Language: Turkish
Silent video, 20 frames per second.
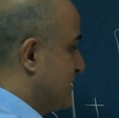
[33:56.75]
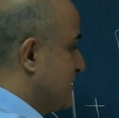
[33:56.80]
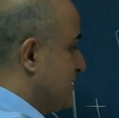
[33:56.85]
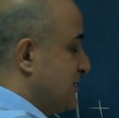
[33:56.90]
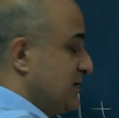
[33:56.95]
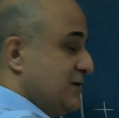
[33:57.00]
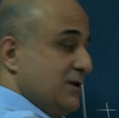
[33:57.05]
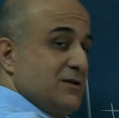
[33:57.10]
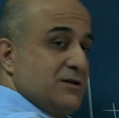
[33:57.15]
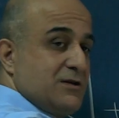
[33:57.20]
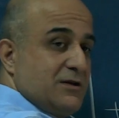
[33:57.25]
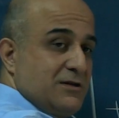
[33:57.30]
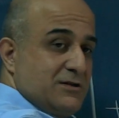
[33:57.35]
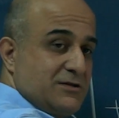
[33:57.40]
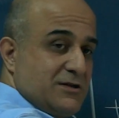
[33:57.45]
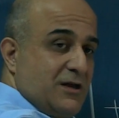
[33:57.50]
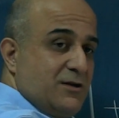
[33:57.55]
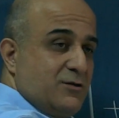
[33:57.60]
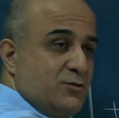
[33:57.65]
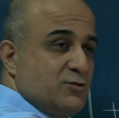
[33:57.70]
Birinci
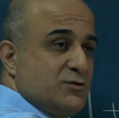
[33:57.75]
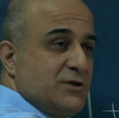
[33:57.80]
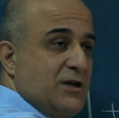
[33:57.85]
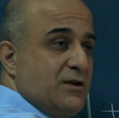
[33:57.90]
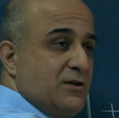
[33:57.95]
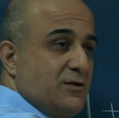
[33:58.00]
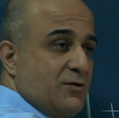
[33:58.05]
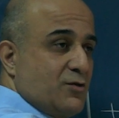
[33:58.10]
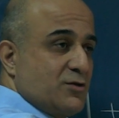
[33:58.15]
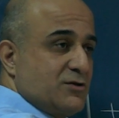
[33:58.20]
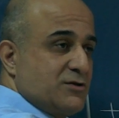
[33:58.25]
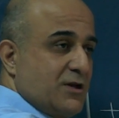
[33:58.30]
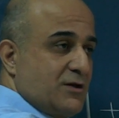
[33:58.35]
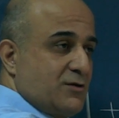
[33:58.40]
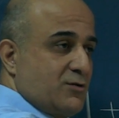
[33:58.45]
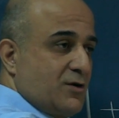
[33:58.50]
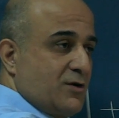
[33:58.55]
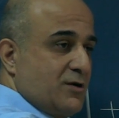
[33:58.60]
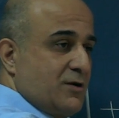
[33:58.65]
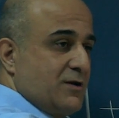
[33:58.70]
şey yüzeyi
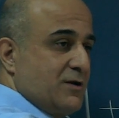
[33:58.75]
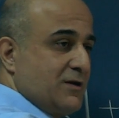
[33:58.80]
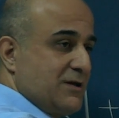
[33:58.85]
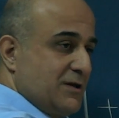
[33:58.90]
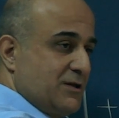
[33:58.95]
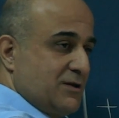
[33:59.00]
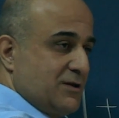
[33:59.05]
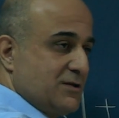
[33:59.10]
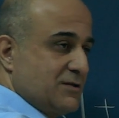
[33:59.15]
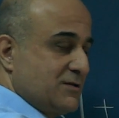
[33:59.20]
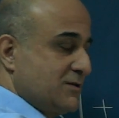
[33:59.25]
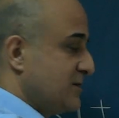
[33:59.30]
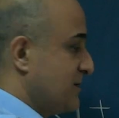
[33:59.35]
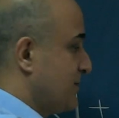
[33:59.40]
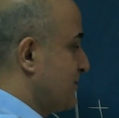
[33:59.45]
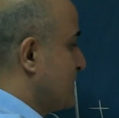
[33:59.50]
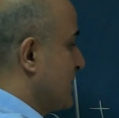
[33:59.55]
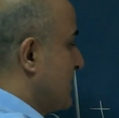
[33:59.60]
gösteriyor indis.